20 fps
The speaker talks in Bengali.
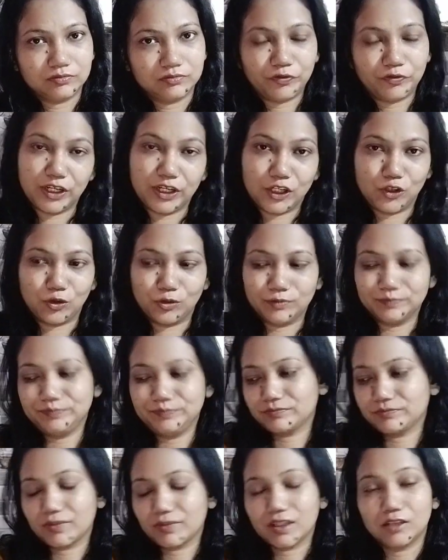ভিডিও
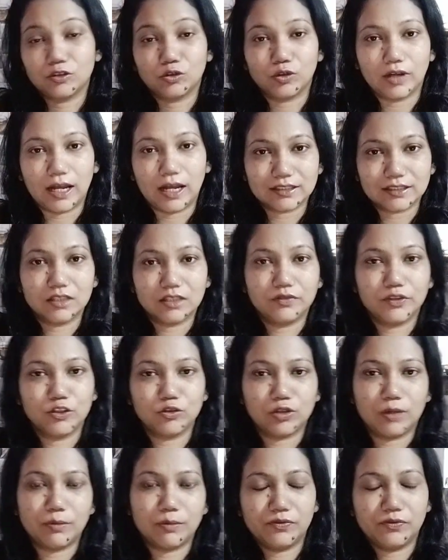তো আজকের
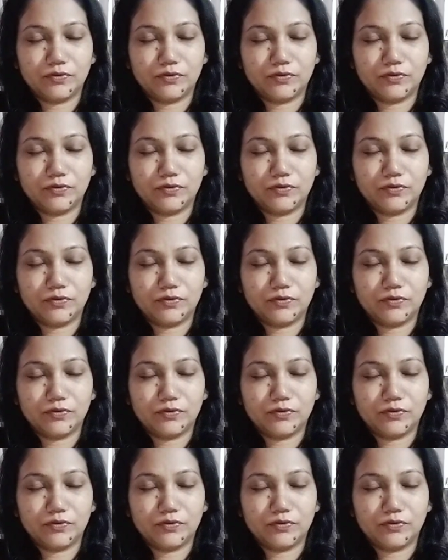ভিডিওটা আমার